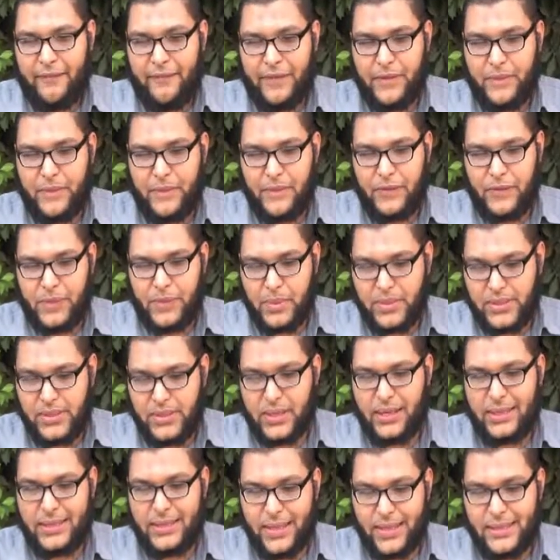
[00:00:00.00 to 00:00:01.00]
في
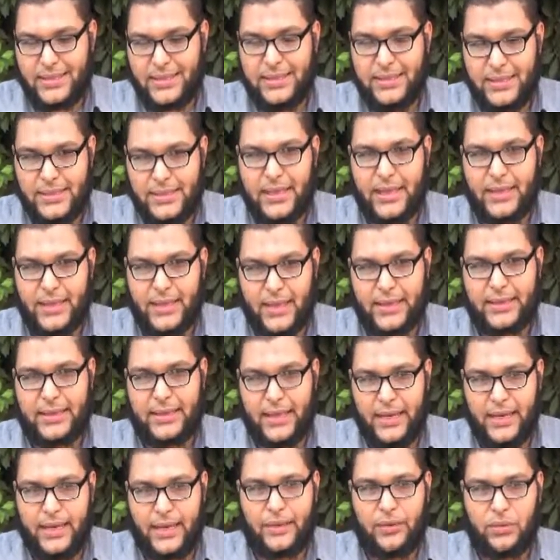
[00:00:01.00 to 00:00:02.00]
مسار التاسيس يعني
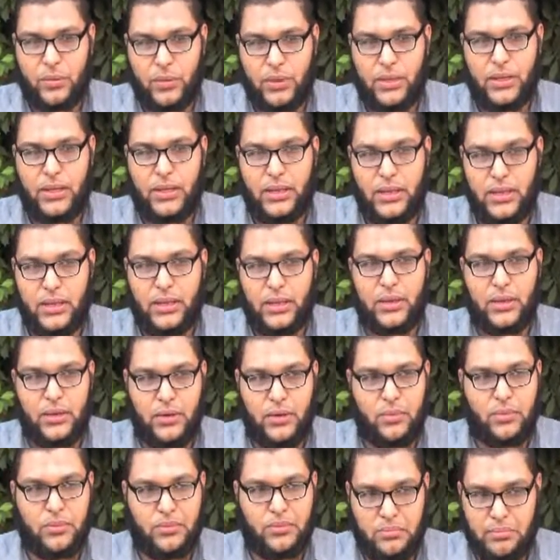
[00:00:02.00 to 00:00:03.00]
حتى الان و
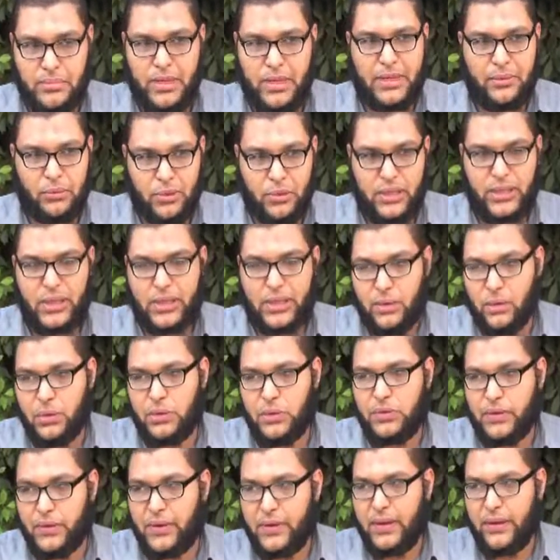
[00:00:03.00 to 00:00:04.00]
يعني مدينه
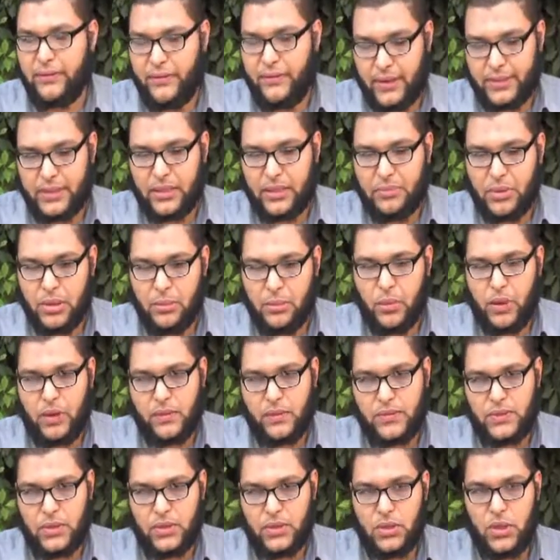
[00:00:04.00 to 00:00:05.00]
تواجد في عدد من
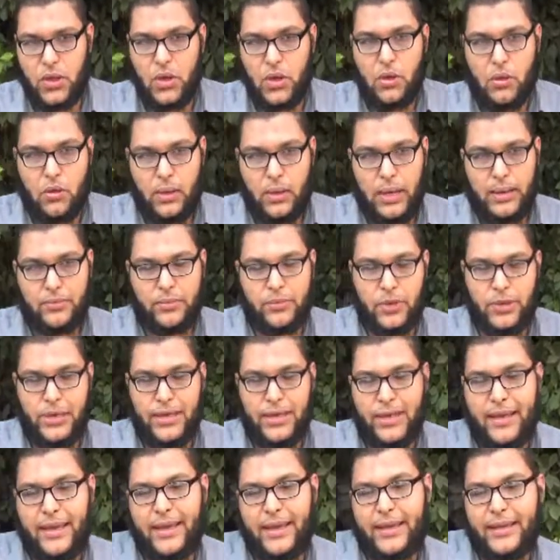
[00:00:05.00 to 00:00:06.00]
المحافظات والحمد
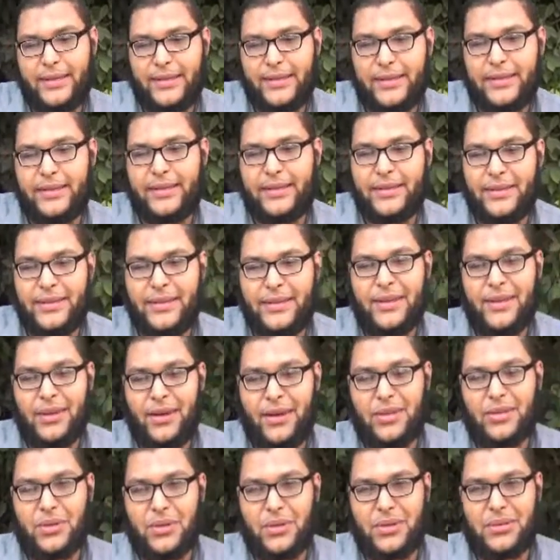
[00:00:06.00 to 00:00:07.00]
لله يعني
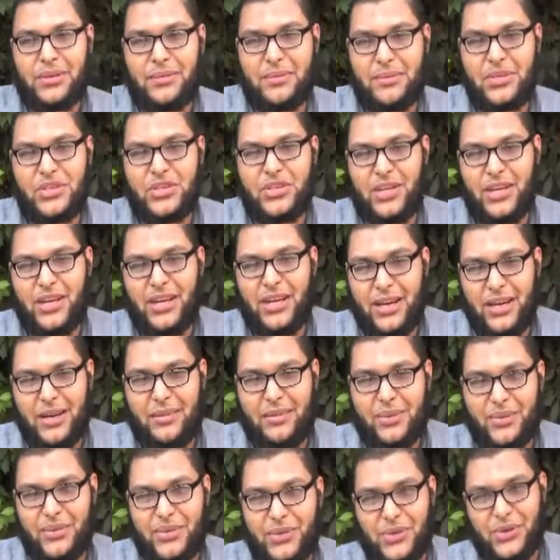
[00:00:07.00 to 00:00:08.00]
خطوات
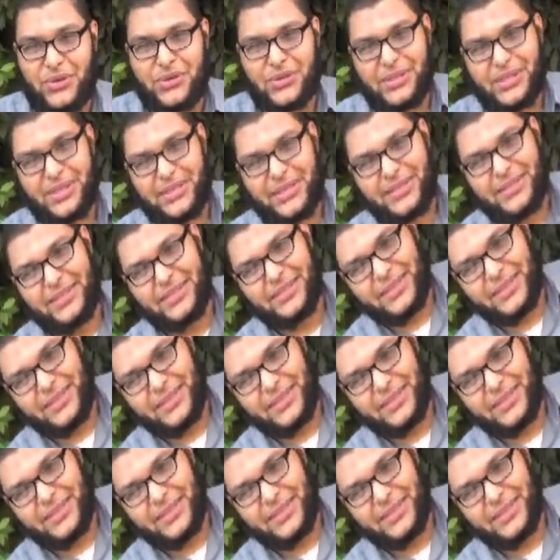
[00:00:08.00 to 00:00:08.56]
ماشيه بالطراد يعني